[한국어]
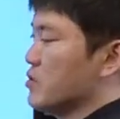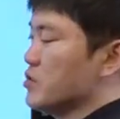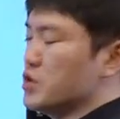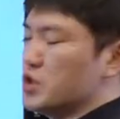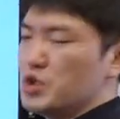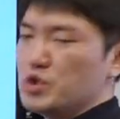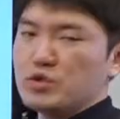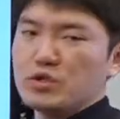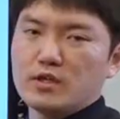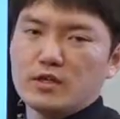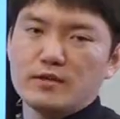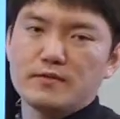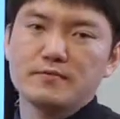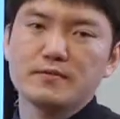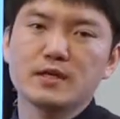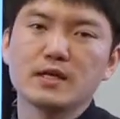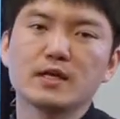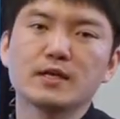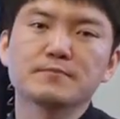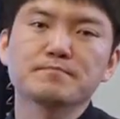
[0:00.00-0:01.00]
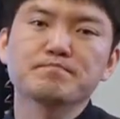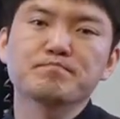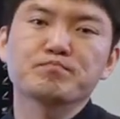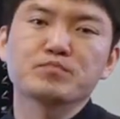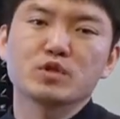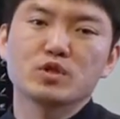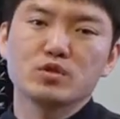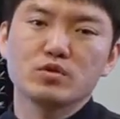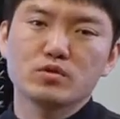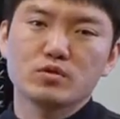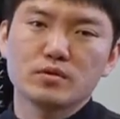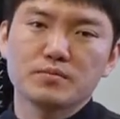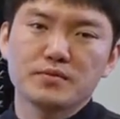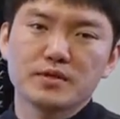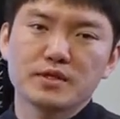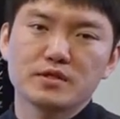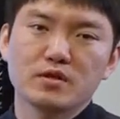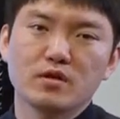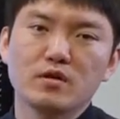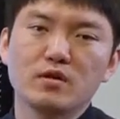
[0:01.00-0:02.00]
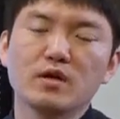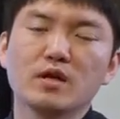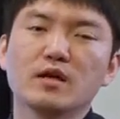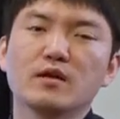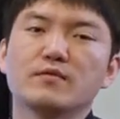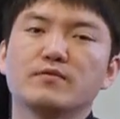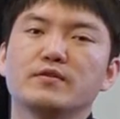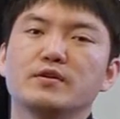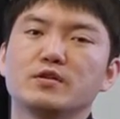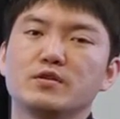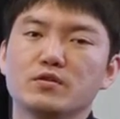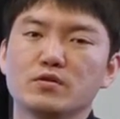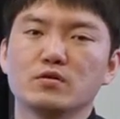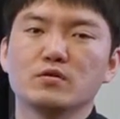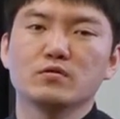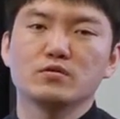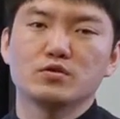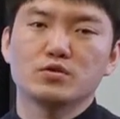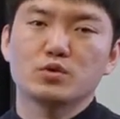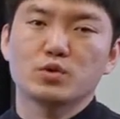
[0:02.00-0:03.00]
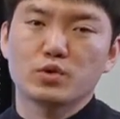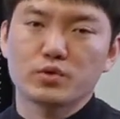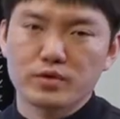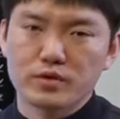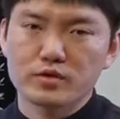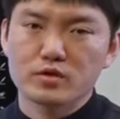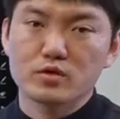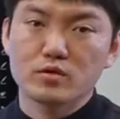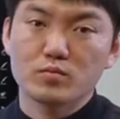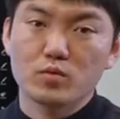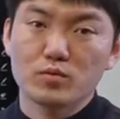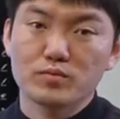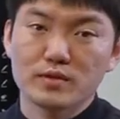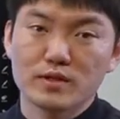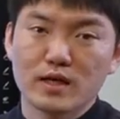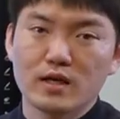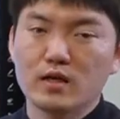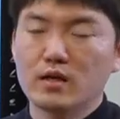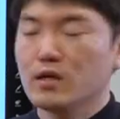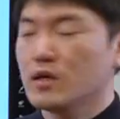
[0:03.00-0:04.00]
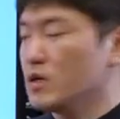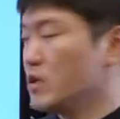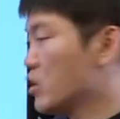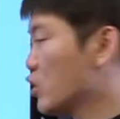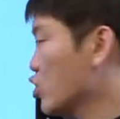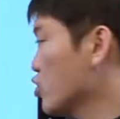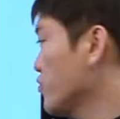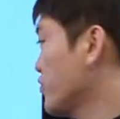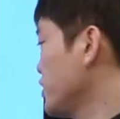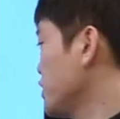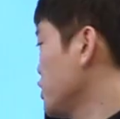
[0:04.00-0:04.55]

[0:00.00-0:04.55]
on YouTube. 유튜브에서 비디오 튜토리얼을 봅니다. 여러분